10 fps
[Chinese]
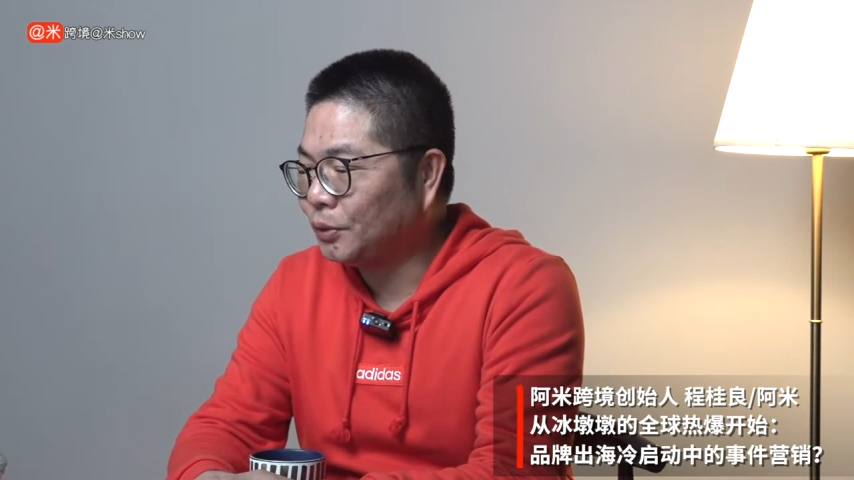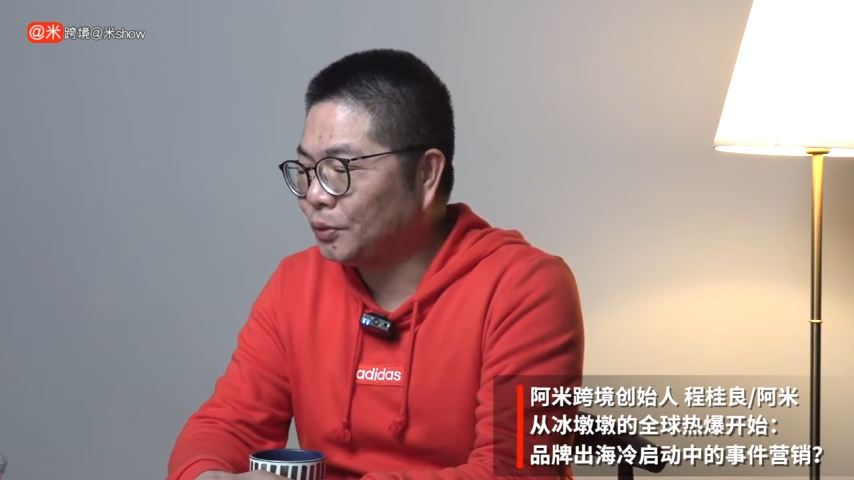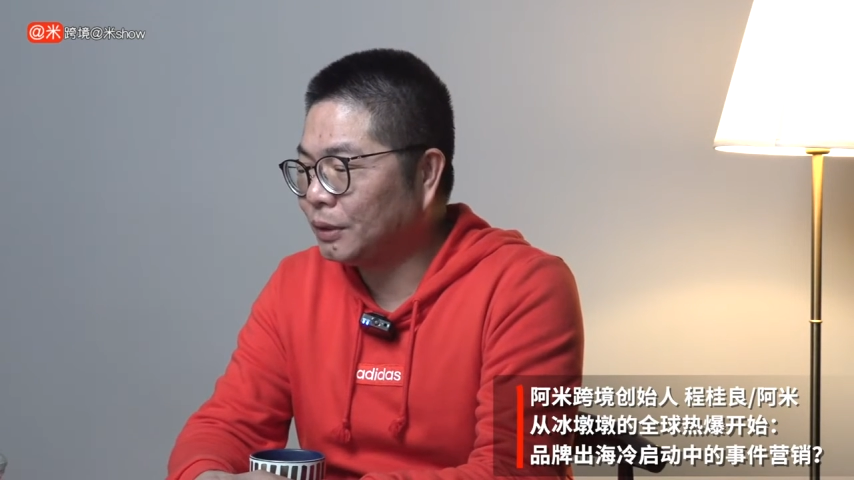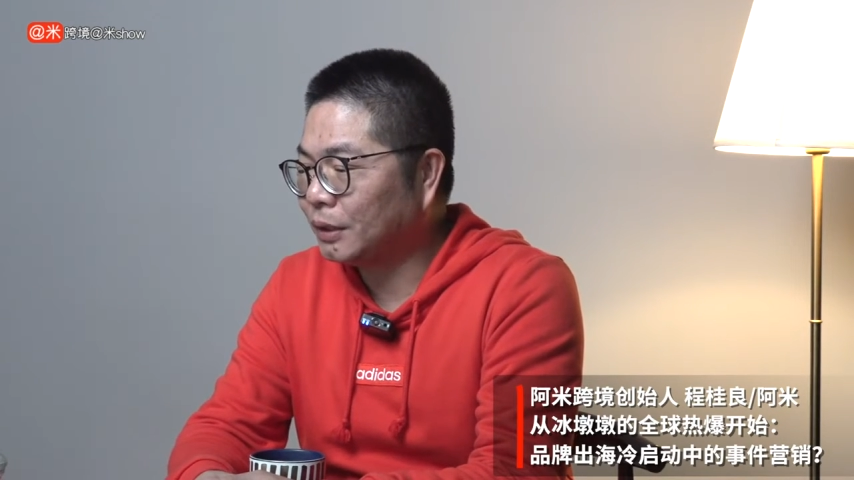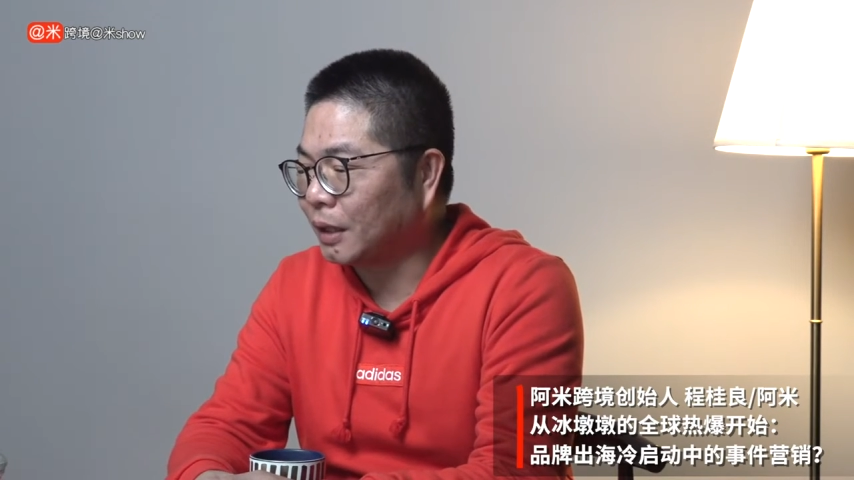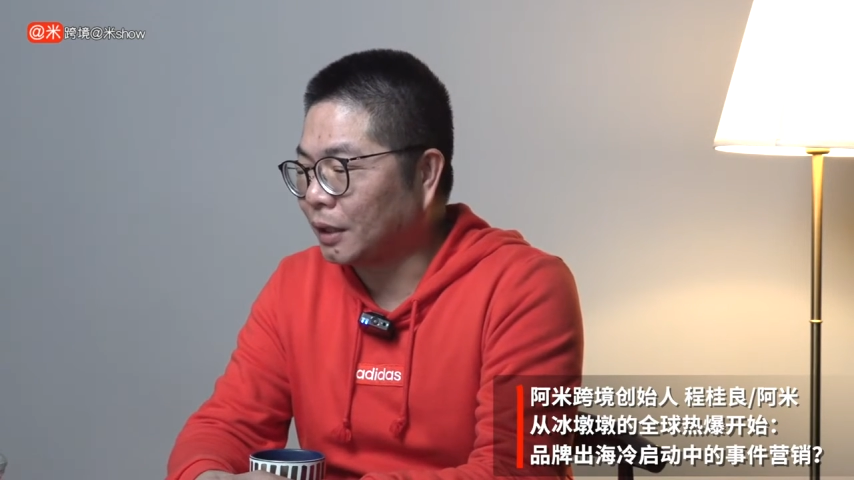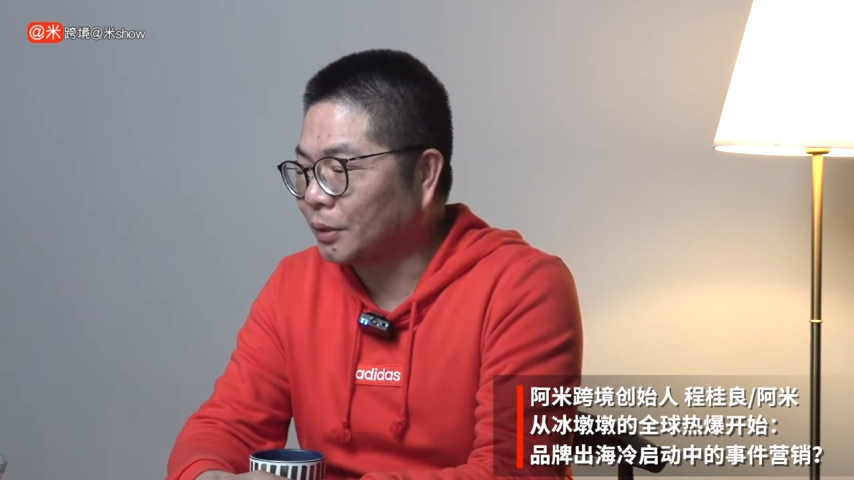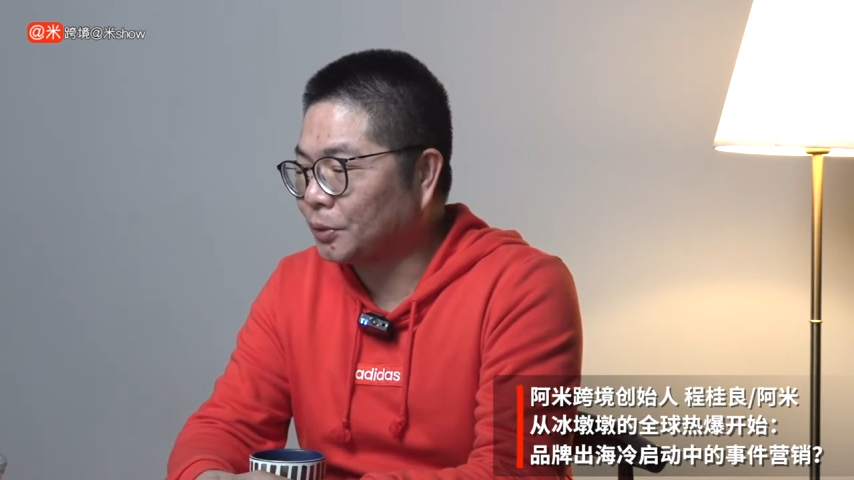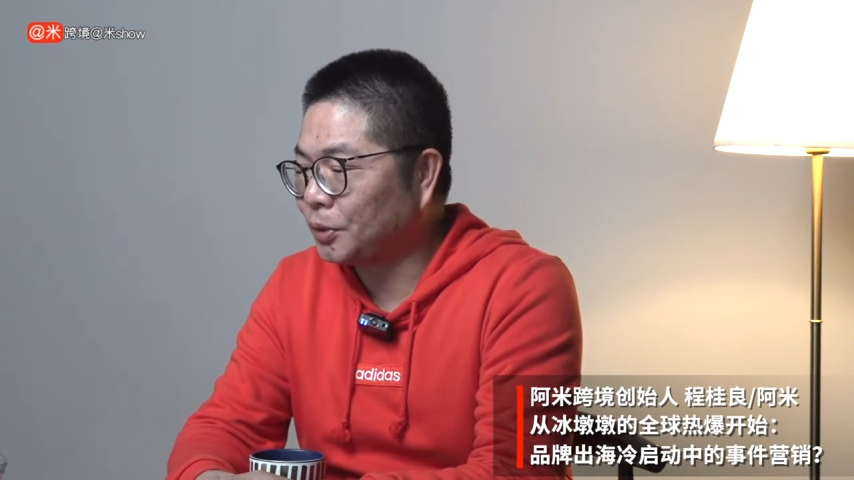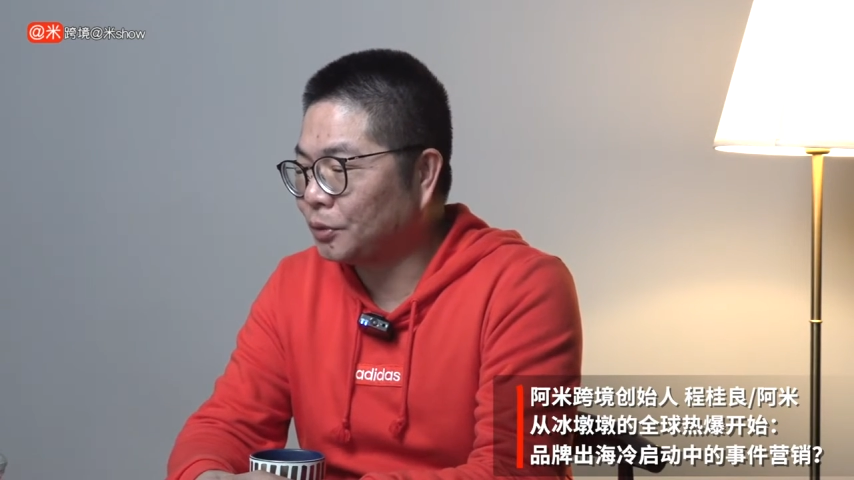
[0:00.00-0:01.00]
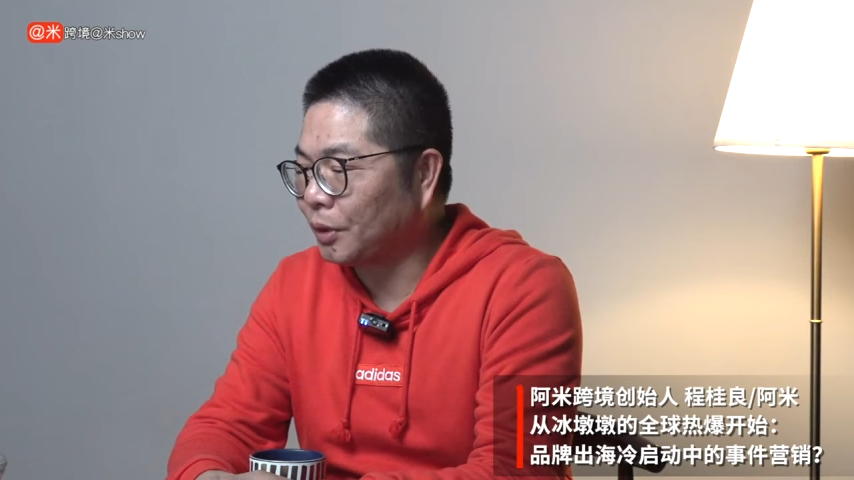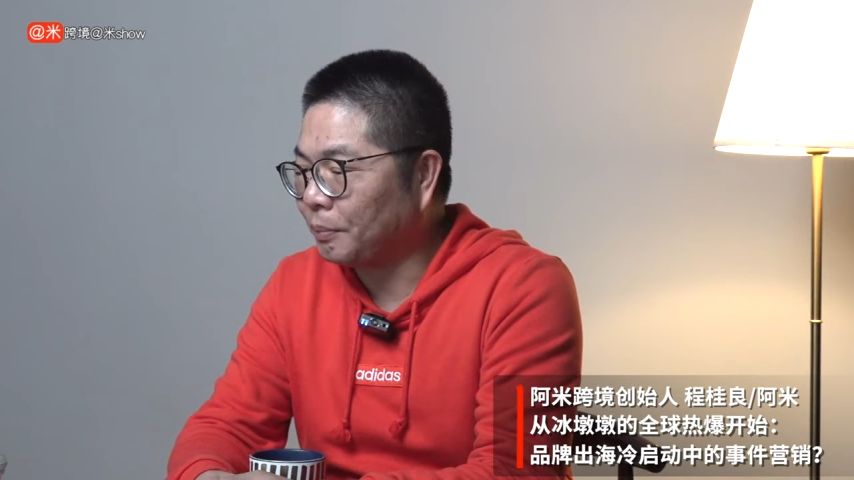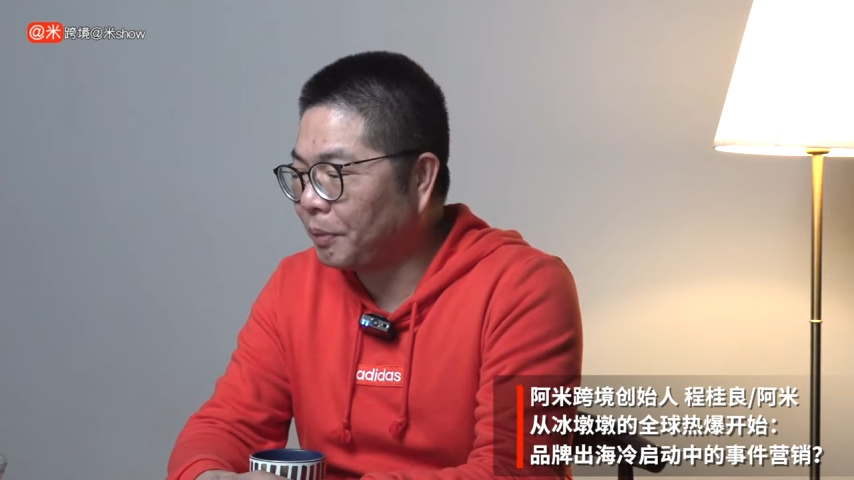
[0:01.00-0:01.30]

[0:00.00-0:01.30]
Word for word: 如何打造宣传